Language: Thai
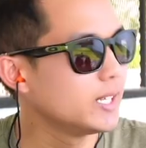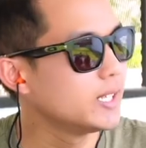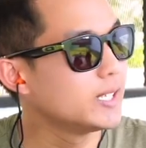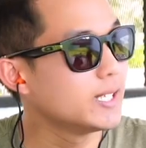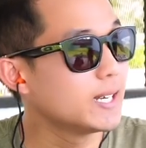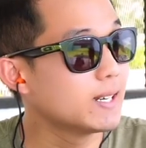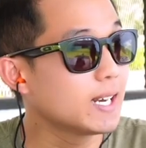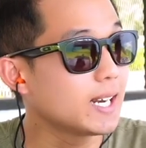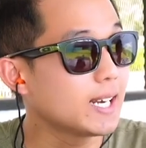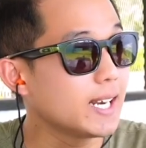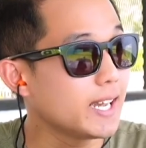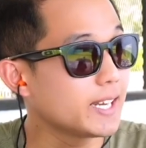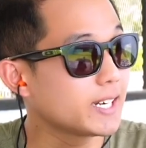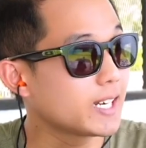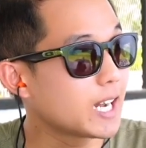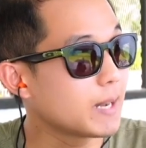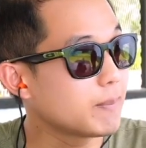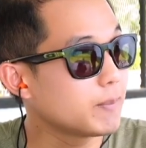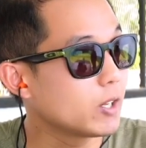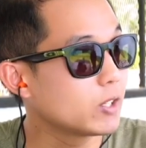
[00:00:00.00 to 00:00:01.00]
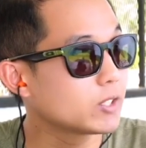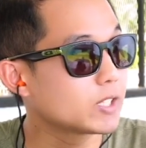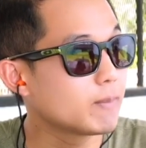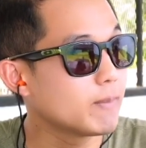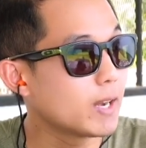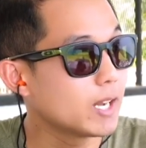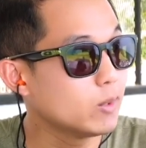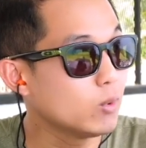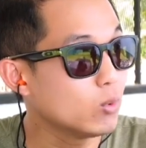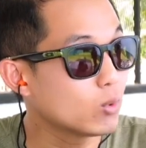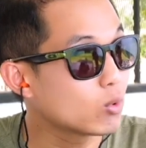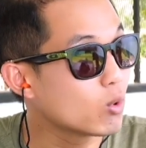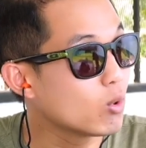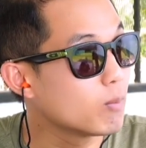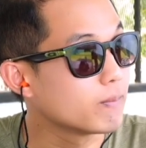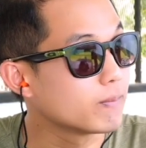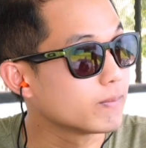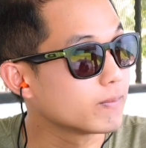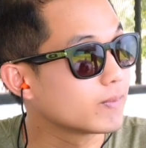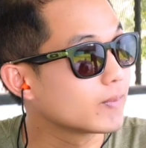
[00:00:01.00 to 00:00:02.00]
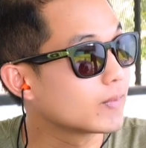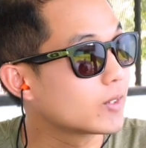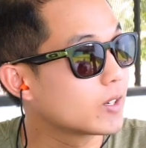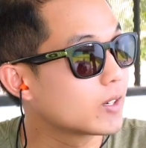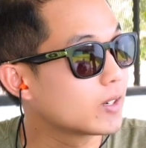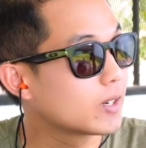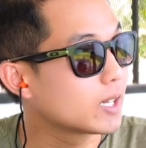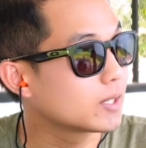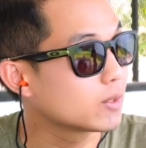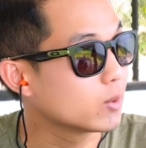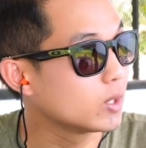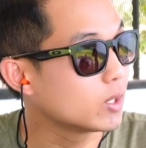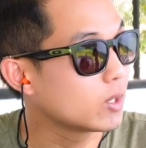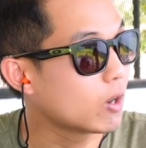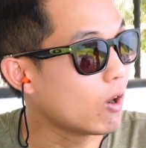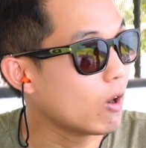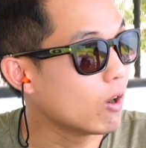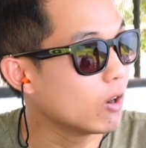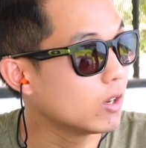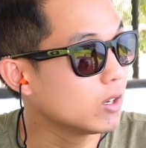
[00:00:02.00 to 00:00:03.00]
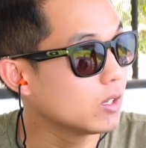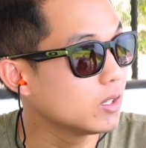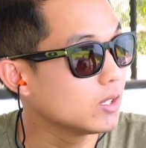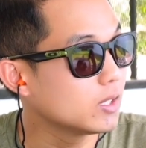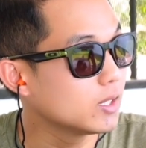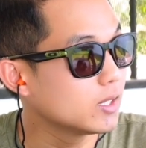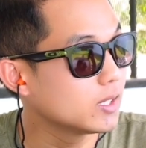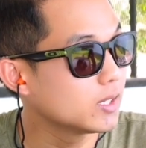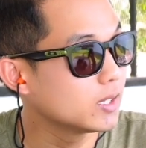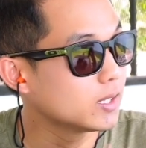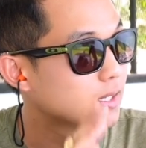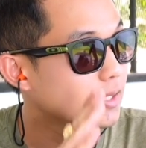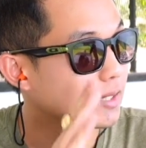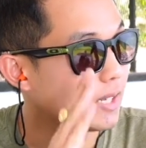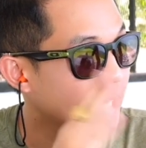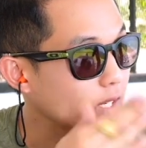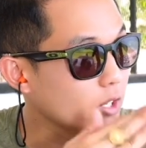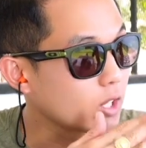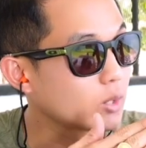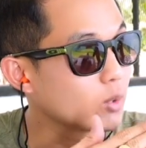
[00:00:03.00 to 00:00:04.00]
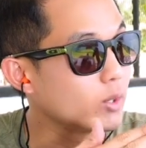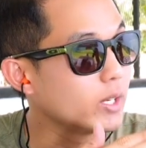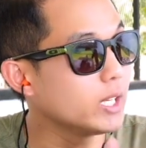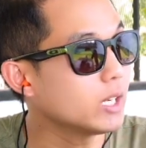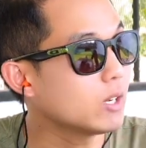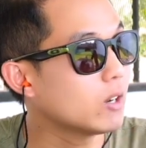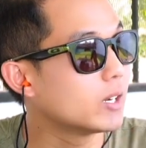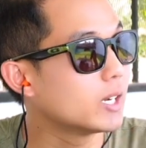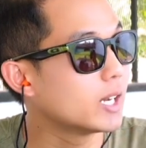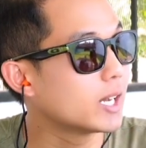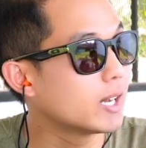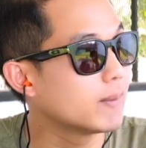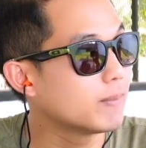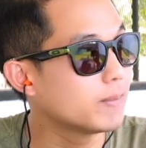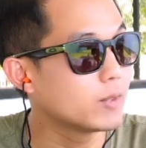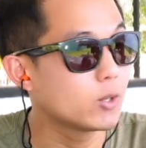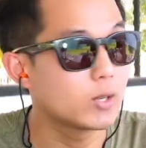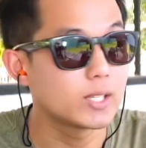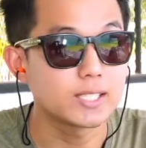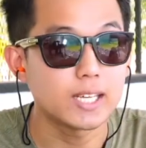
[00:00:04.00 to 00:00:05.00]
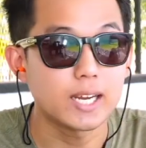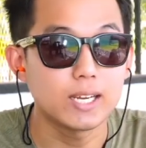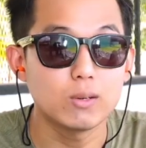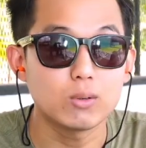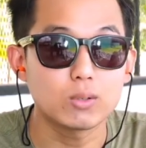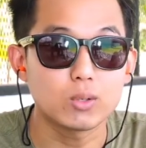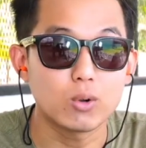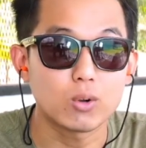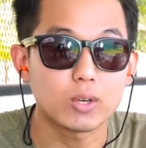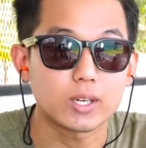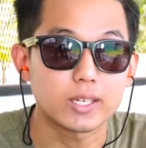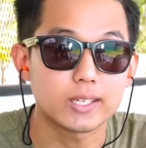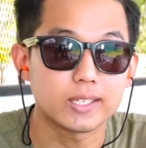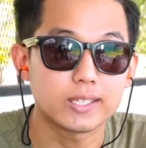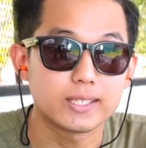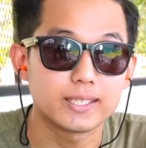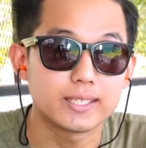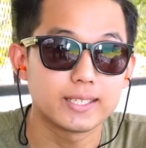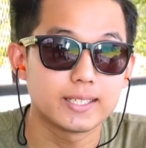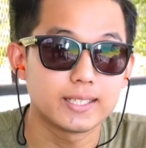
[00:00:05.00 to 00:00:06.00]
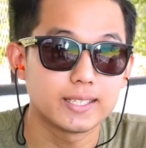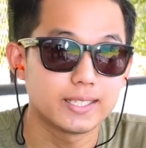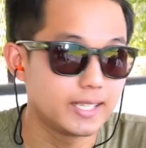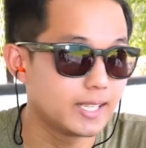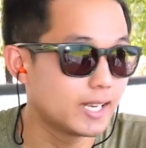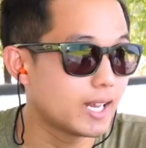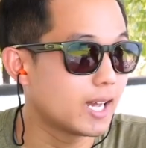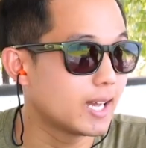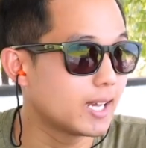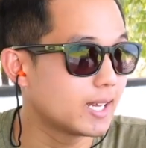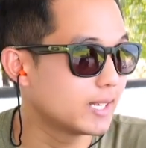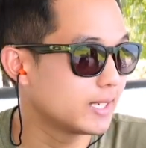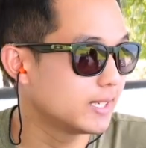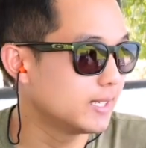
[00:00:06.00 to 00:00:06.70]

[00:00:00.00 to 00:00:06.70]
เดี๋ยวนัดแรกนะครับ เราจะมาดูกลุ่มกระสุนของเลดดอตตัวนี้ก่อนนะครับ โดยใช้ลูกโดดนี่นะฮะ